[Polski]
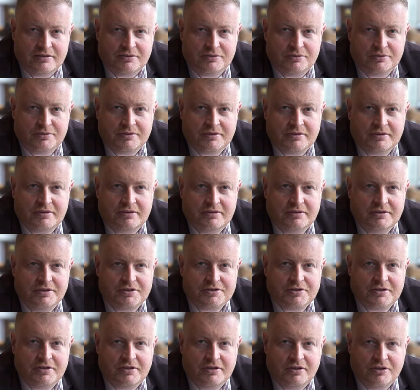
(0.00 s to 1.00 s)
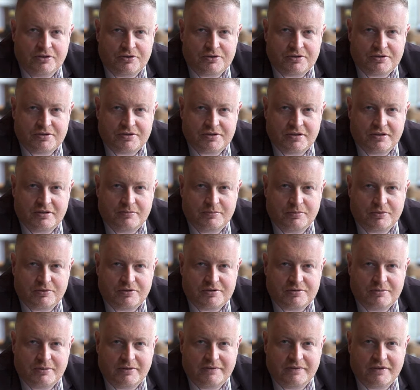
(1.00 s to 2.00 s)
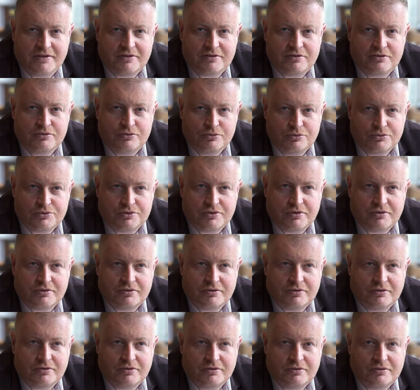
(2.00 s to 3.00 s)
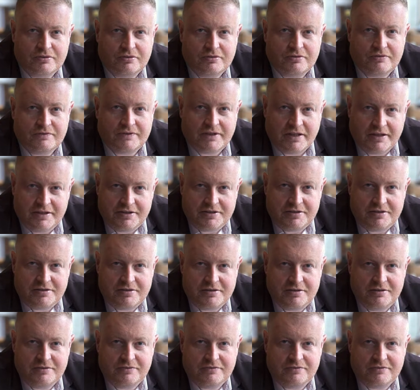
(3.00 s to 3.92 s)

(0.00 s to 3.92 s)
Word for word: który jeżeli gość chce porozmawiać dużo, to wdaje się z